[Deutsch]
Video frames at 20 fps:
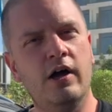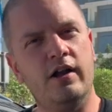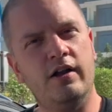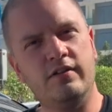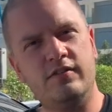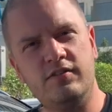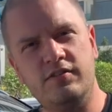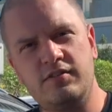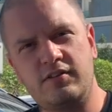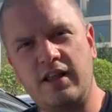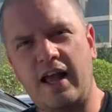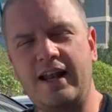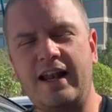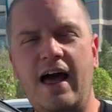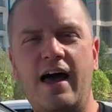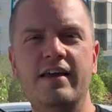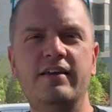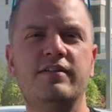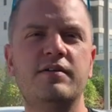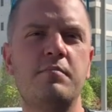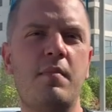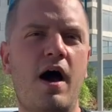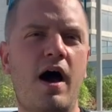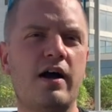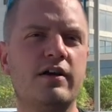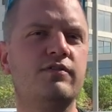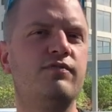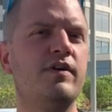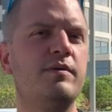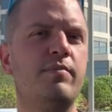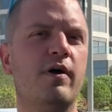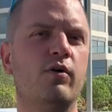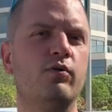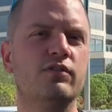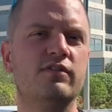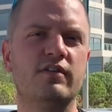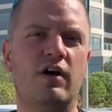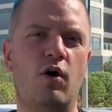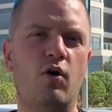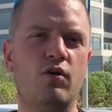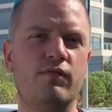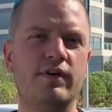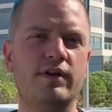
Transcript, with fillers: Das ist der gleiche Markt wie bei uns auch.